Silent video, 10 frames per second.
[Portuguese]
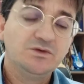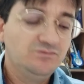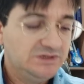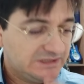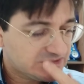
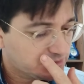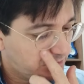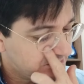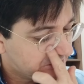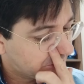Uma das
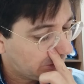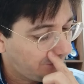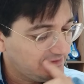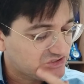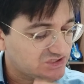coisas que
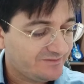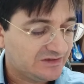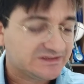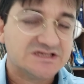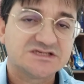me
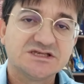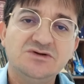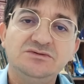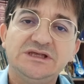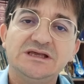chamam a
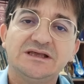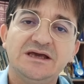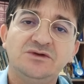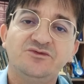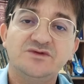atenção e que
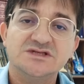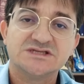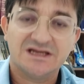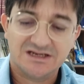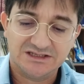quero
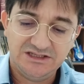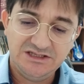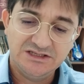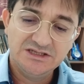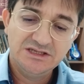frisar
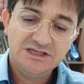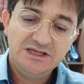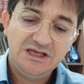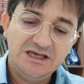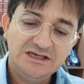aqui
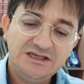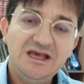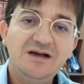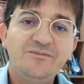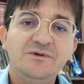é
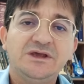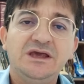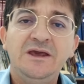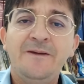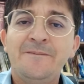que, a,
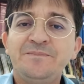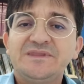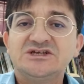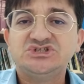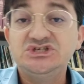que
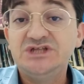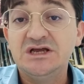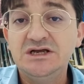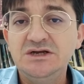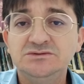
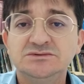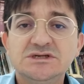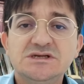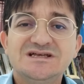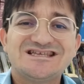Gideão
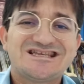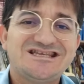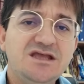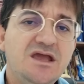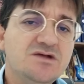
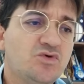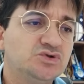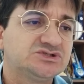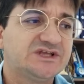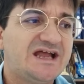se
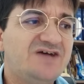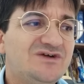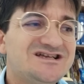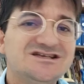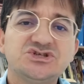
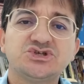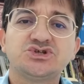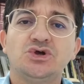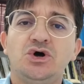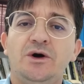encontrava
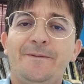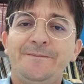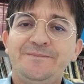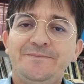só.